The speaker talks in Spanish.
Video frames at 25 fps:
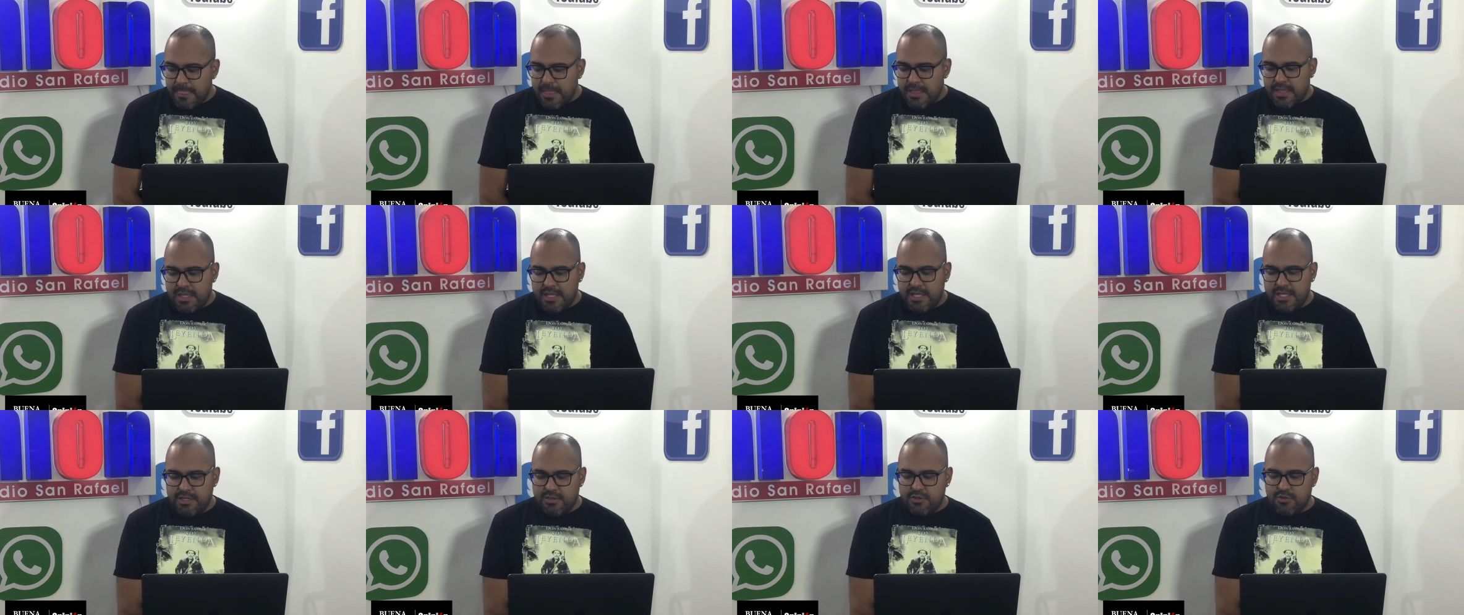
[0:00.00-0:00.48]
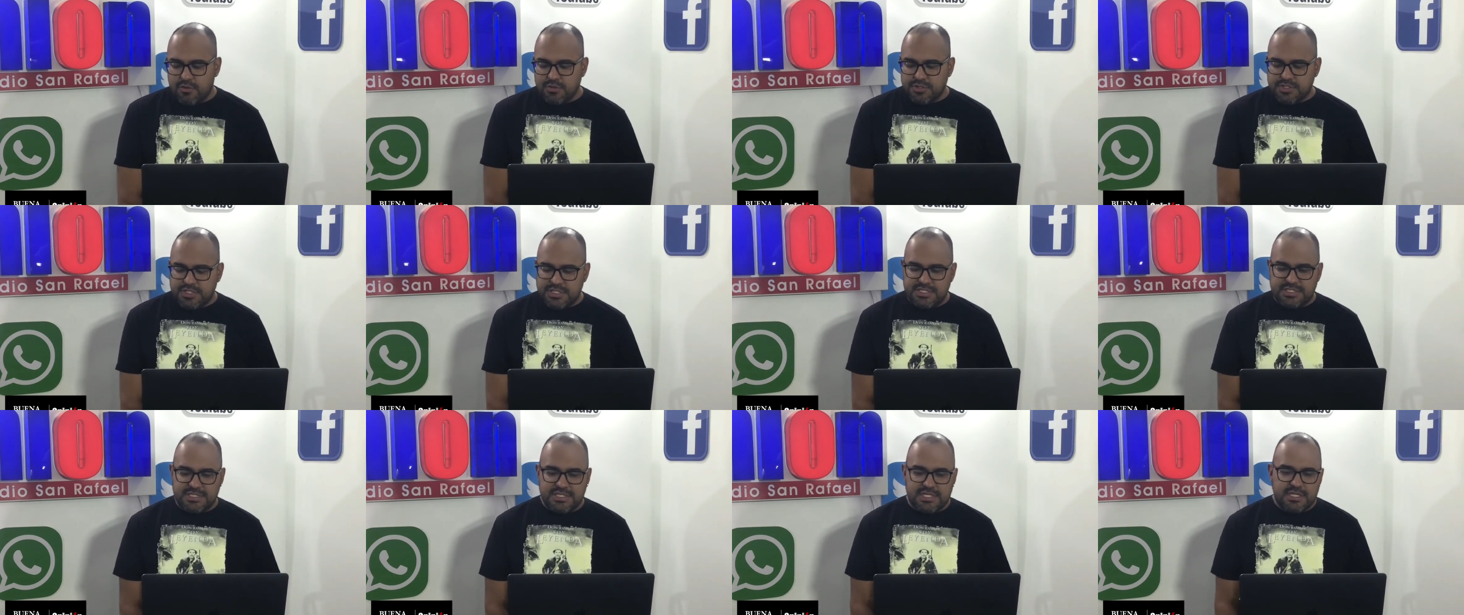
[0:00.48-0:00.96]

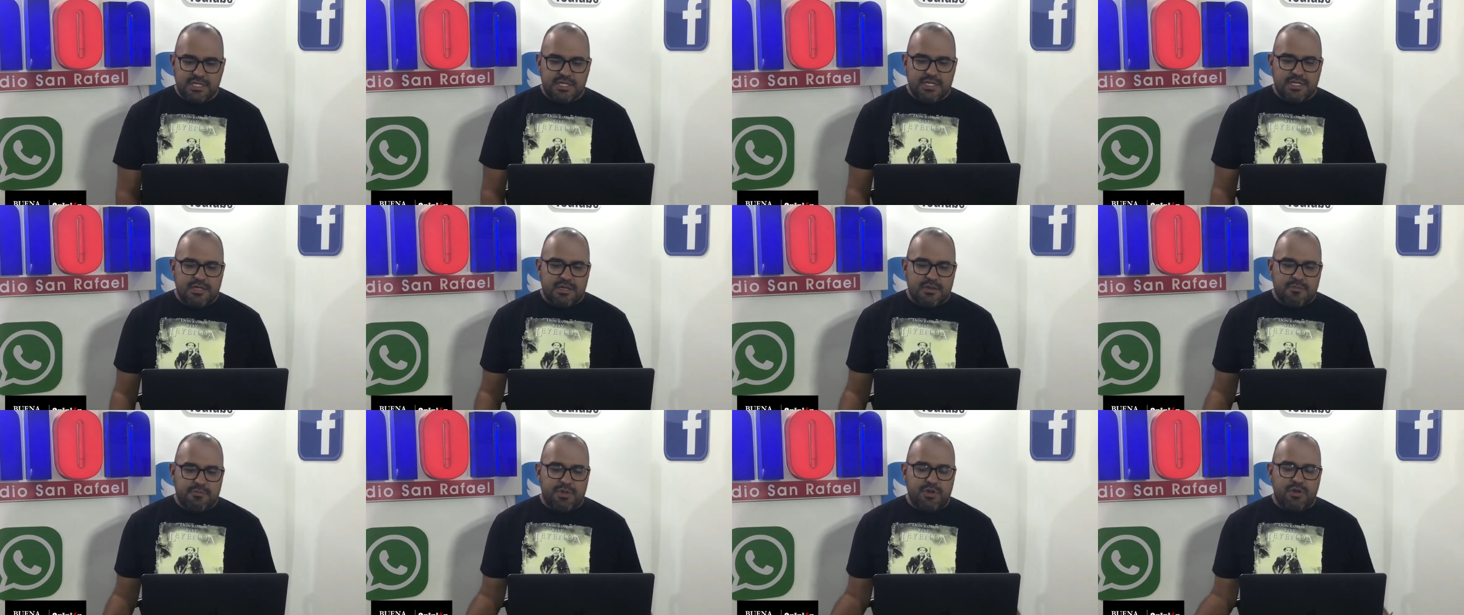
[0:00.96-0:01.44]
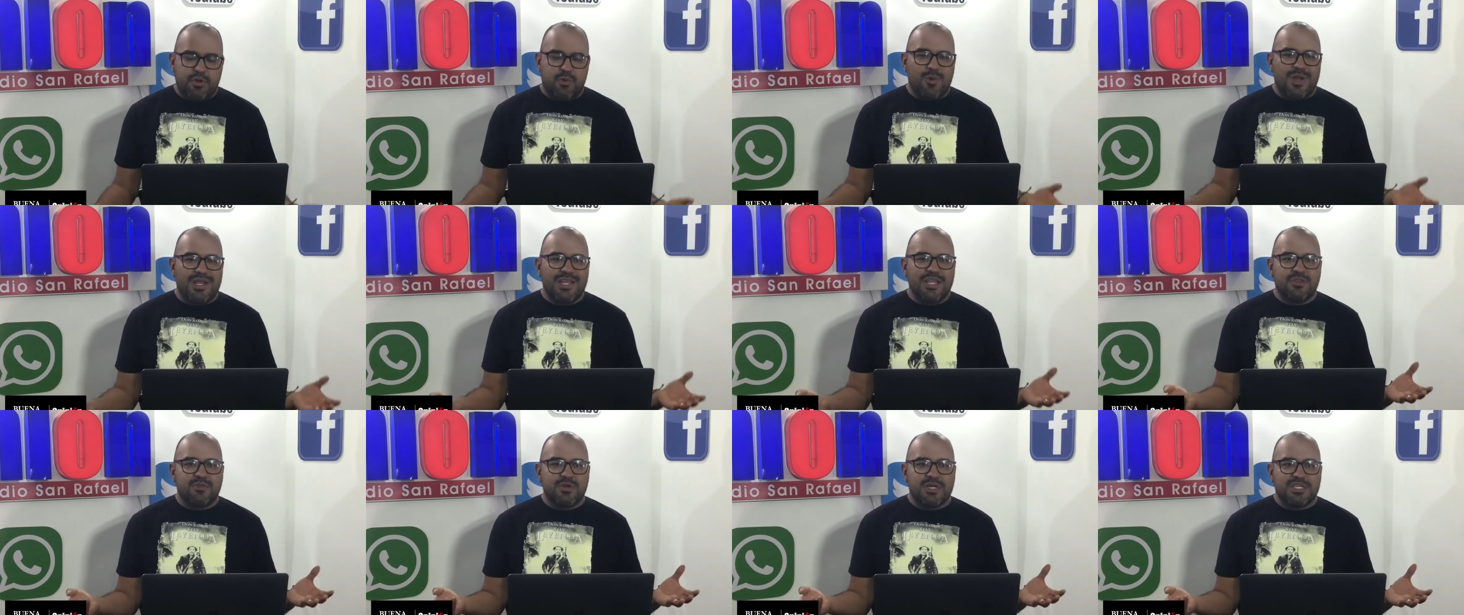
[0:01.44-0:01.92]
Entonces, pero
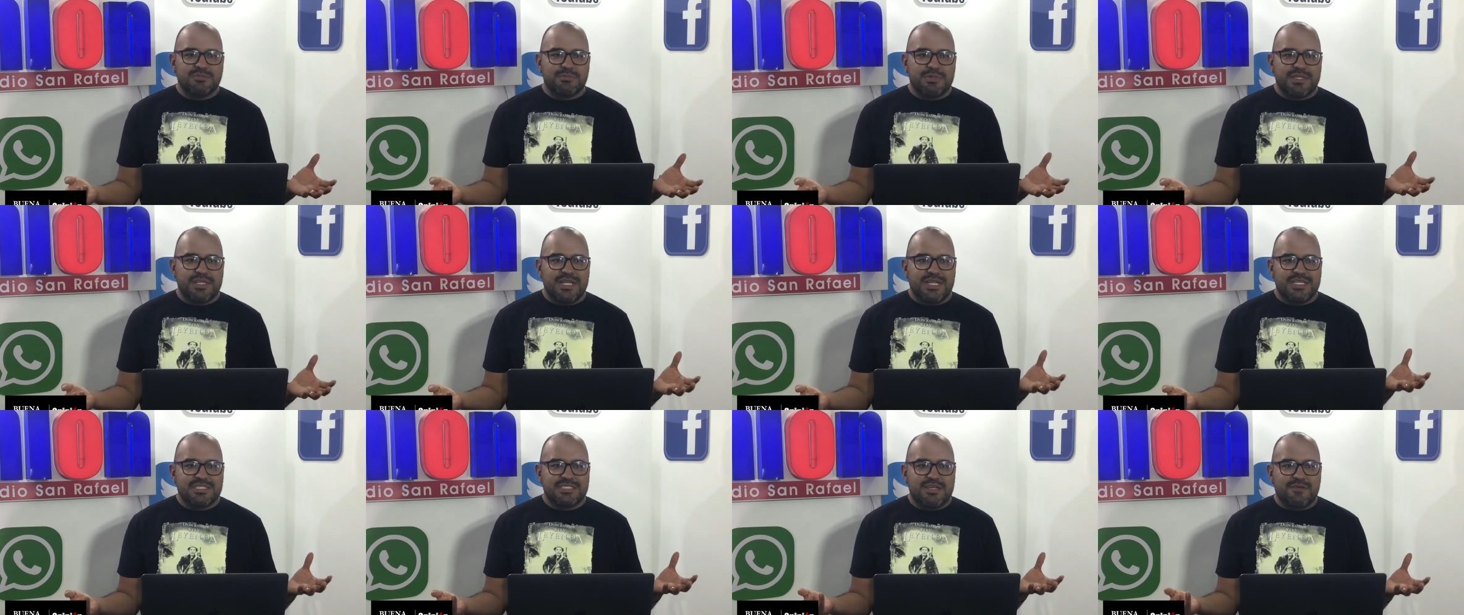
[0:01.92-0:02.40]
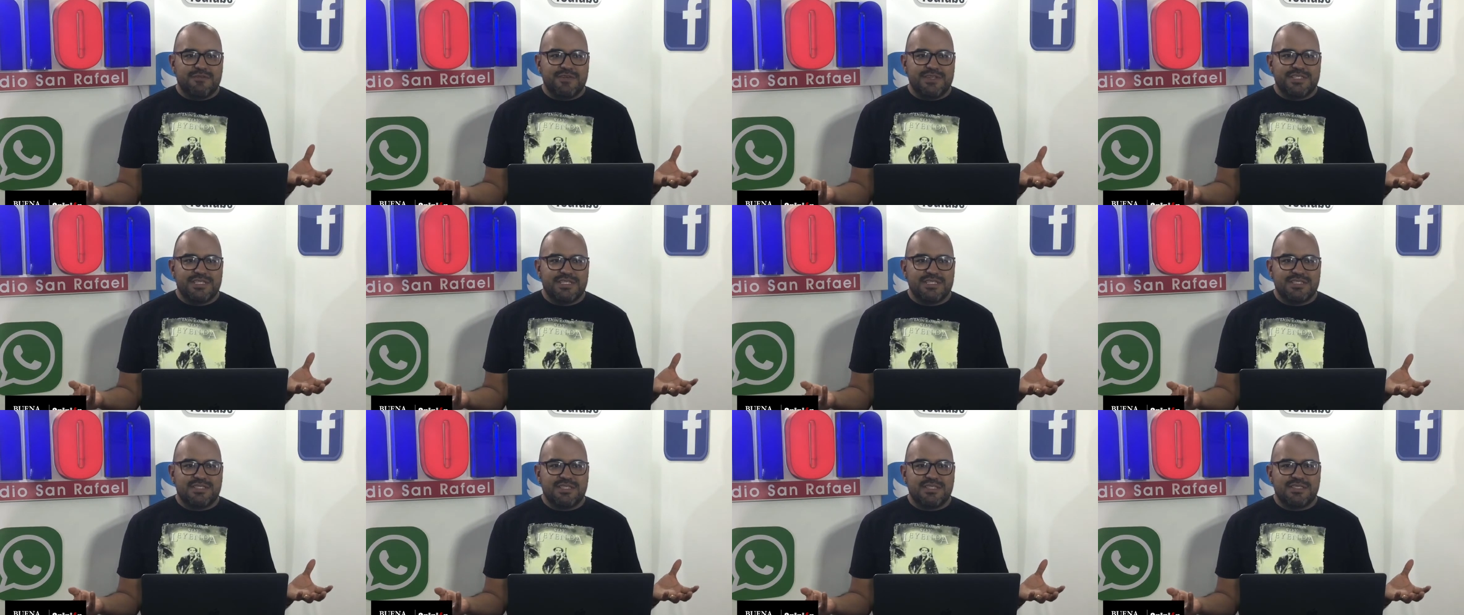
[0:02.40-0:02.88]
igual de todas maneras a
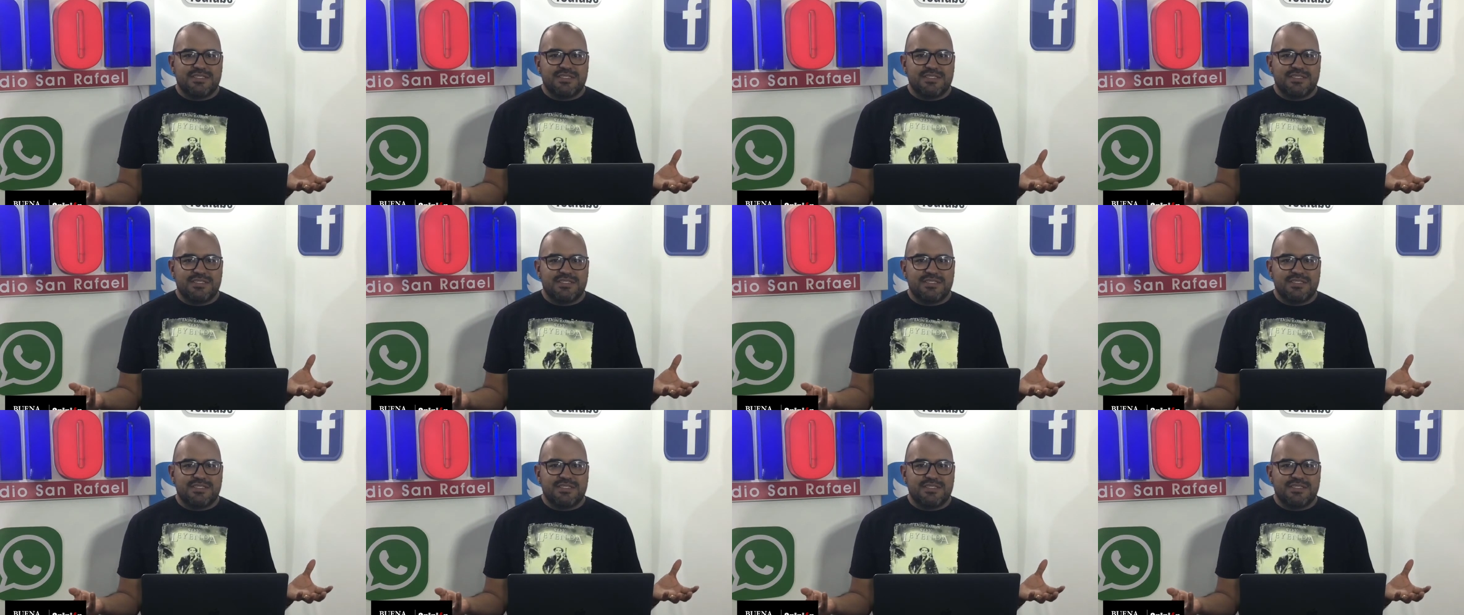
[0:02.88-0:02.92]
veces